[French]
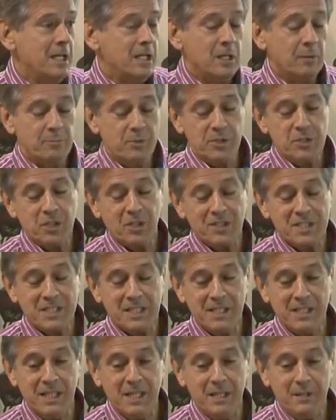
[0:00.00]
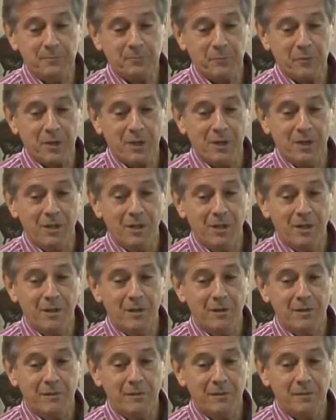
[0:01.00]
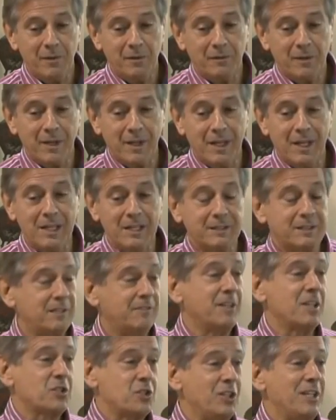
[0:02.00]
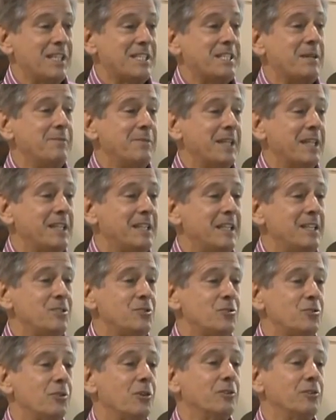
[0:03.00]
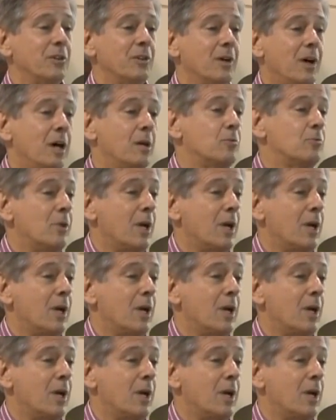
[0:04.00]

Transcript: Il y a plusieurs années, euh, un grand évangéliste américain du nom de R.